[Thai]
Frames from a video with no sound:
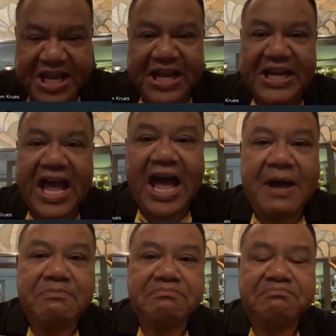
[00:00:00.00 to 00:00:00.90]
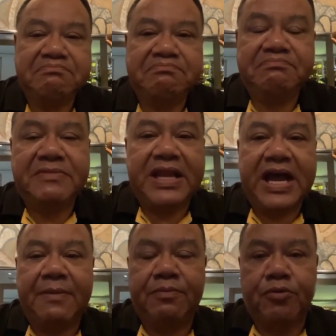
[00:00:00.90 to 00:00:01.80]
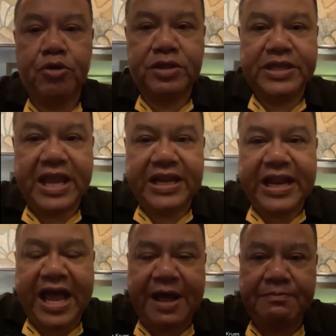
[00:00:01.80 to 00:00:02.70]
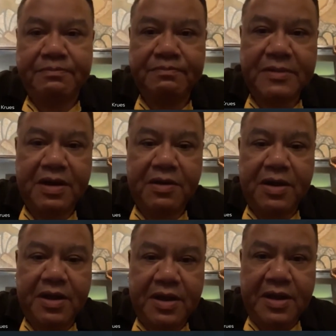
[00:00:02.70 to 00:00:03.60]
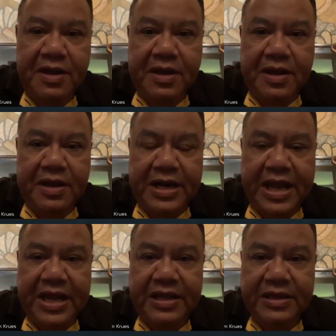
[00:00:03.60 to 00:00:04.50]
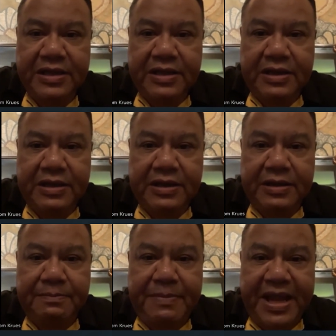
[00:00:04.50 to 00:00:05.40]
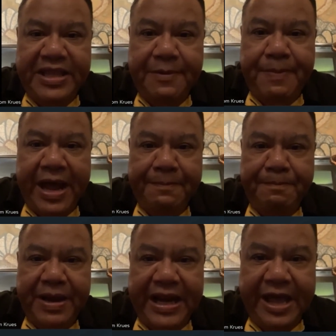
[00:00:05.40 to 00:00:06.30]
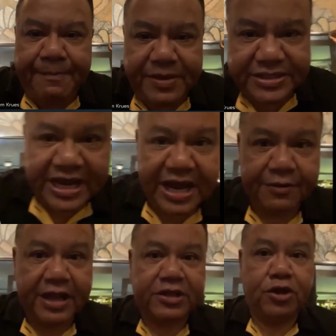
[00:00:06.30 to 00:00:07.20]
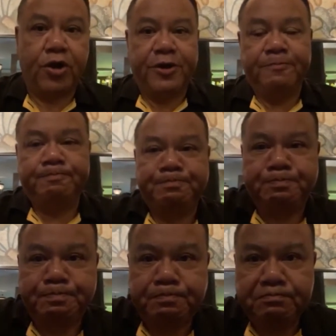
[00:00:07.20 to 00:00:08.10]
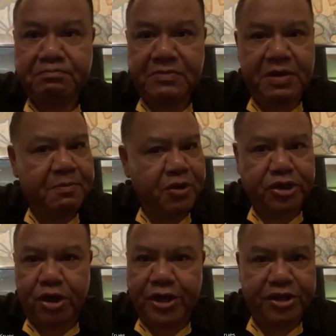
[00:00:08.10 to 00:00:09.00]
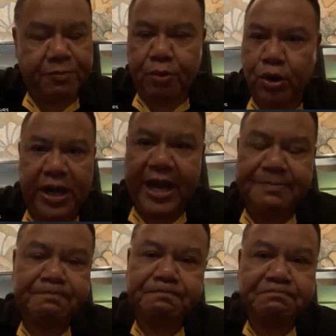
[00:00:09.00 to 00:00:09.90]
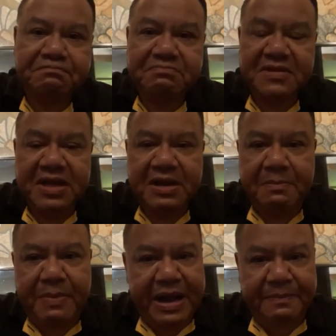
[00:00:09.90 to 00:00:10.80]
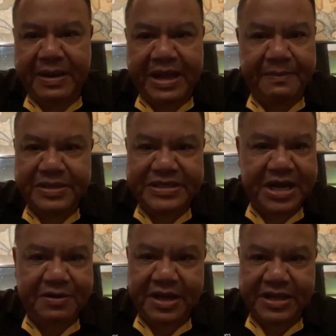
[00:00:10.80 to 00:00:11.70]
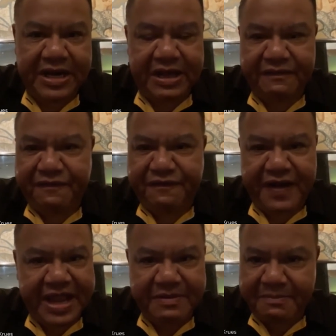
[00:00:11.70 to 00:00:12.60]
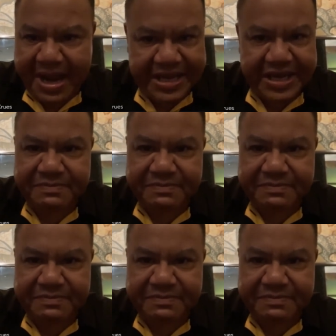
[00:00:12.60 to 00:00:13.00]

ยิงน้ำนะครับรถยิงน้ำนะไปที่พรรคพลังประชารัฐหน่อยเพราะตอนนี้ต้องพูดเลยครับพรรคพลังประชารัฐกำลังไฟไหม้